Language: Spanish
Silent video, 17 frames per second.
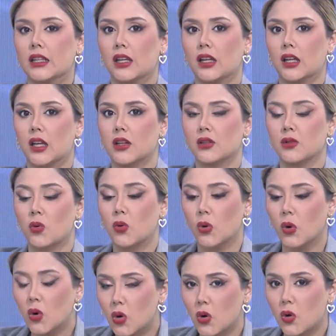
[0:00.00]
quien es
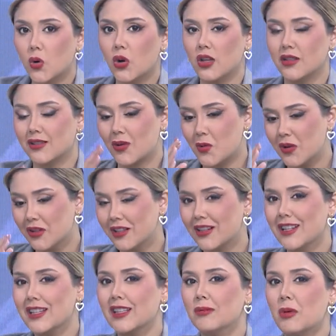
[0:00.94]
urólogo y se encuentra
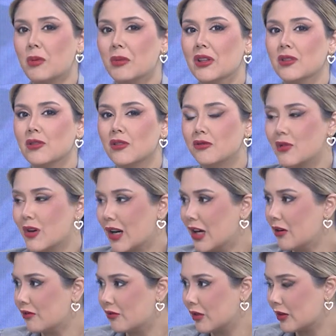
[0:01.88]
en este momento fuera
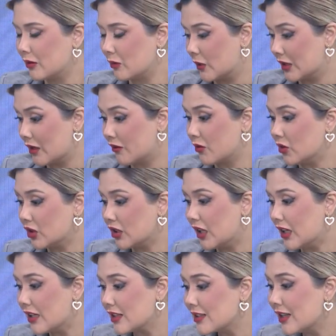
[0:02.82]
de nuestras
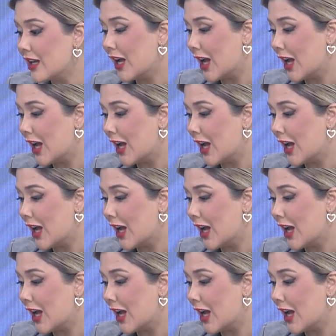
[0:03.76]
fronteras.